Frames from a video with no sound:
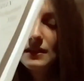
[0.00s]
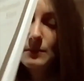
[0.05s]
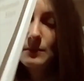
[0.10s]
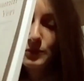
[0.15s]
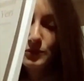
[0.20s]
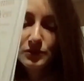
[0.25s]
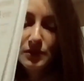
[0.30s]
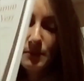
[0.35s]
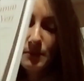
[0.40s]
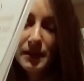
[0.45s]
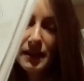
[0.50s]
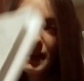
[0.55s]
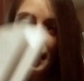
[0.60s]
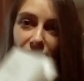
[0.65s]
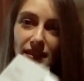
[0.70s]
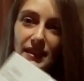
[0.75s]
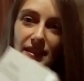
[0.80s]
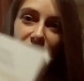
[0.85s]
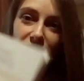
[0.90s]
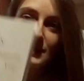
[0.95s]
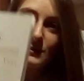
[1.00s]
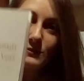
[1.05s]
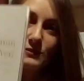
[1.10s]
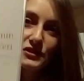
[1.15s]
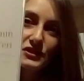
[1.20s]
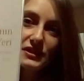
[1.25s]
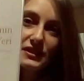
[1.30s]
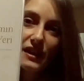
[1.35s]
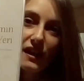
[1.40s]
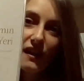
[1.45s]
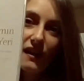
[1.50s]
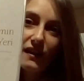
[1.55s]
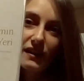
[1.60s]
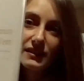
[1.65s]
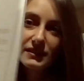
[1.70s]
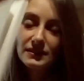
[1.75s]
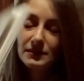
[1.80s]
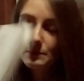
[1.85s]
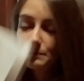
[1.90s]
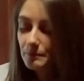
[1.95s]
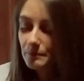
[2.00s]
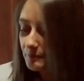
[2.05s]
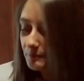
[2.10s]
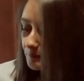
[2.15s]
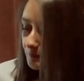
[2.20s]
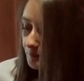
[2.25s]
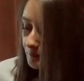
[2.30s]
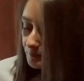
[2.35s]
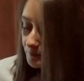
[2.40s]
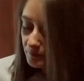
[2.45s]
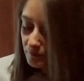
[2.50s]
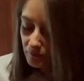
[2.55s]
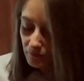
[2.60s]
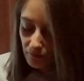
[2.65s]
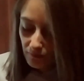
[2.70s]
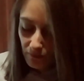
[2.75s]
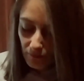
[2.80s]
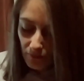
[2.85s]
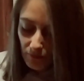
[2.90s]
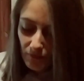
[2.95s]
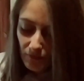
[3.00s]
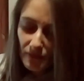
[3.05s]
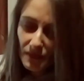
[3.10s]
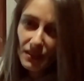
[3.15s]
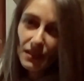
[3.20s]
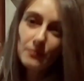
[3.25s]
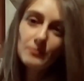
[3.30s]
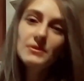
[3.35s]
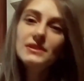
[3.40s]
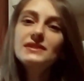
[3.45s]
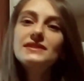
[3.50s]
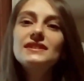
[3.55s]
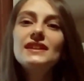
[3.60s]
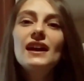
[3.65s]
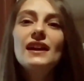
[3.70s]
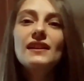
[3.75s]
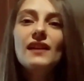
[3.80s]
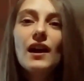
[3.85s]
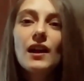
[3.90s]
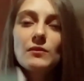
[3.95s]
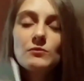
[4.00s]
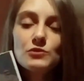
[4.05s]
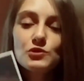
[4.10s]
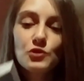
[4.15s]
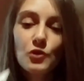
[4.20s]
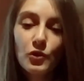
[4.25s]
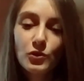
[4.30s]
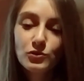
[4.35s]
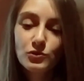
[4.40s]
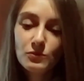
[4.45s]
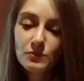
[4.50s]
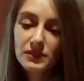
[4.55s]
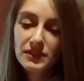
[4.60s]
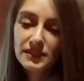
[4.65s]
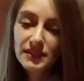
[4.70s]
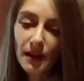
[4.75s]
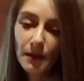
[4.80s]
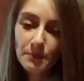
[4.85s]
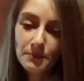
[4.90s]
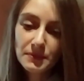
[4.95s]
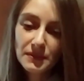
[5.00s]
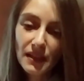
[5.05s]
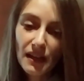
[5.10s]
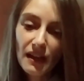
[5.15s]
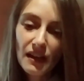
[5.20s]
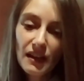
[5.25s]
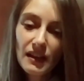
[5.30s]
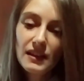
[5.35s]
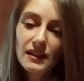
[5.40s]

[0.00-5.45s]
Bunu da merak ettiğim için aldım. Bir diğer almış olduğum kitap da